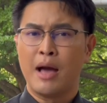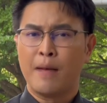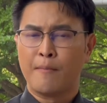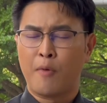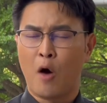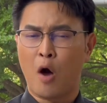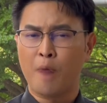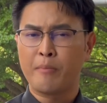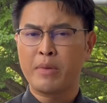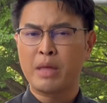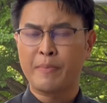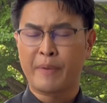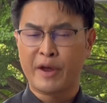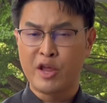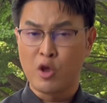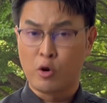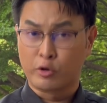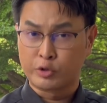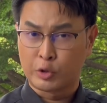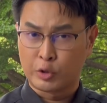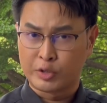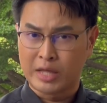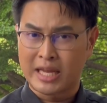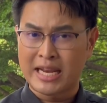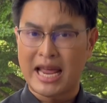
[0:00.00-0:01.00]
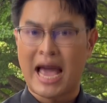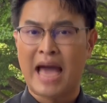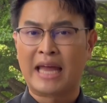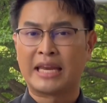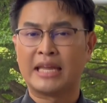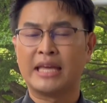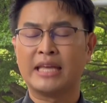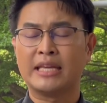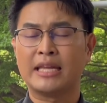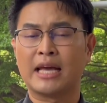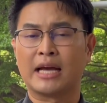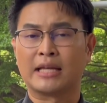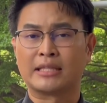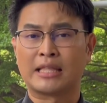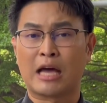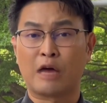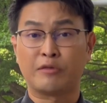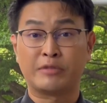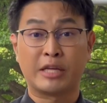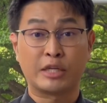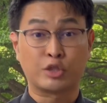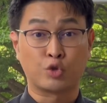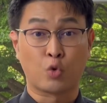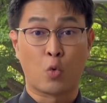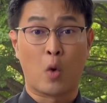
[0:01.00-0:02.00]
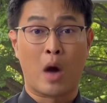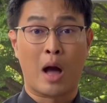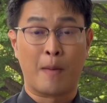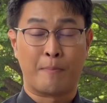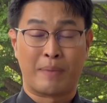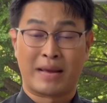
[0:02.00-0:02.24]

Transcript: พอมีประโยคสนทนานี้เนี่ยเท่าที่ตัว